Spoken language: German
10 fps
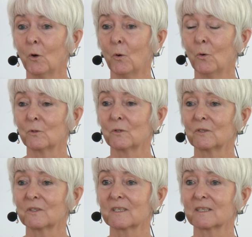
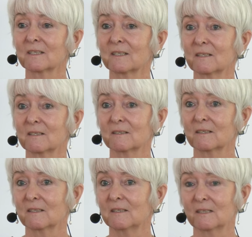Und äh,
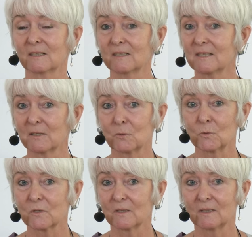in den
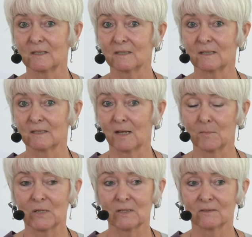Rinzai-Klöstern in
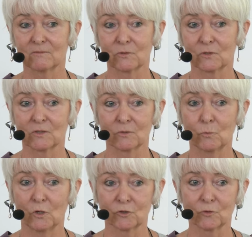Japan wird
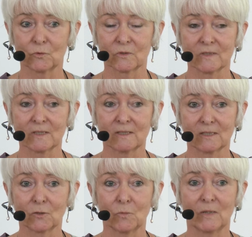Koan-Schulung
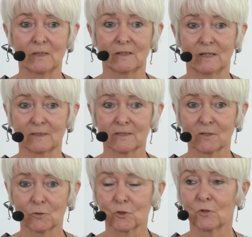sicherlich nochmal anders
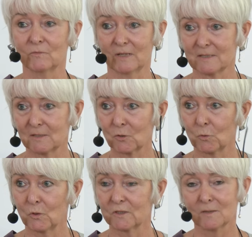ausschauen, was ich
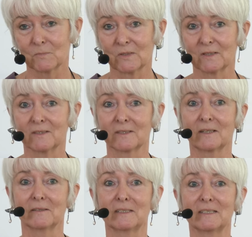gehört habe. Ich hatte
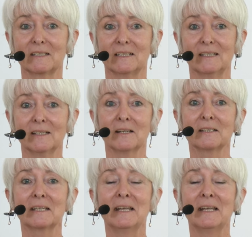da nie die Gelegenheit.